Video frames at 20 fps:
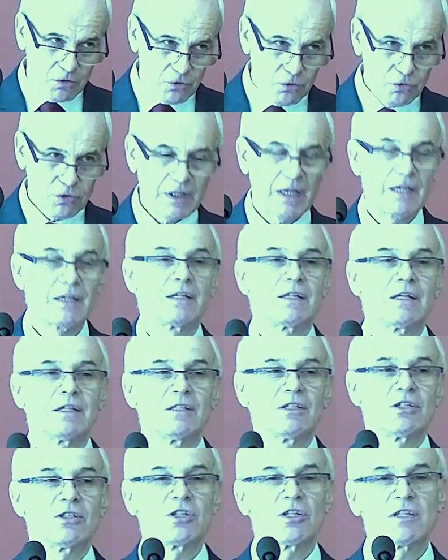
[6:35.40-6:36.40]
Tutaj,
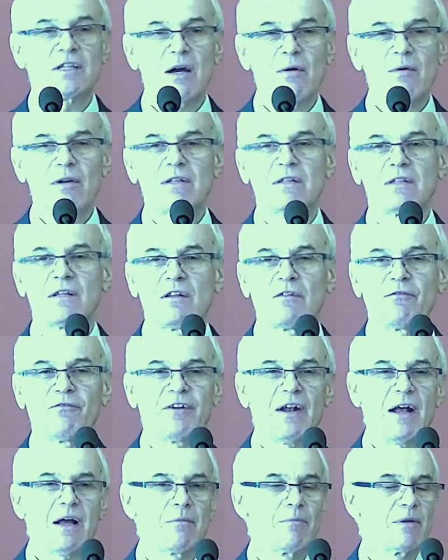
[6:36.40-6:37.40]
kiedy czytałem ten
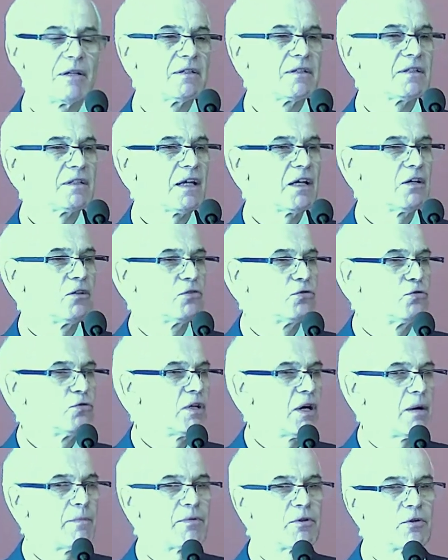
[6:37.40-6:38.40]
fragment tego
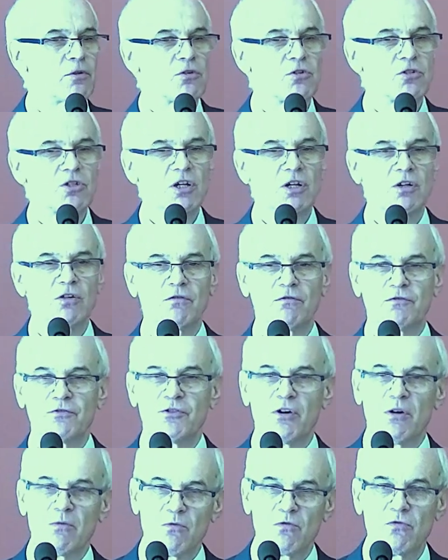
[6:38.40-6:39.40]
ducha proroczego w
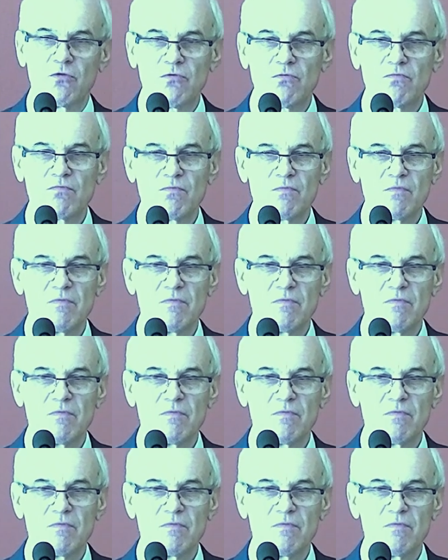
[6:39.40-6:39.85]
domu,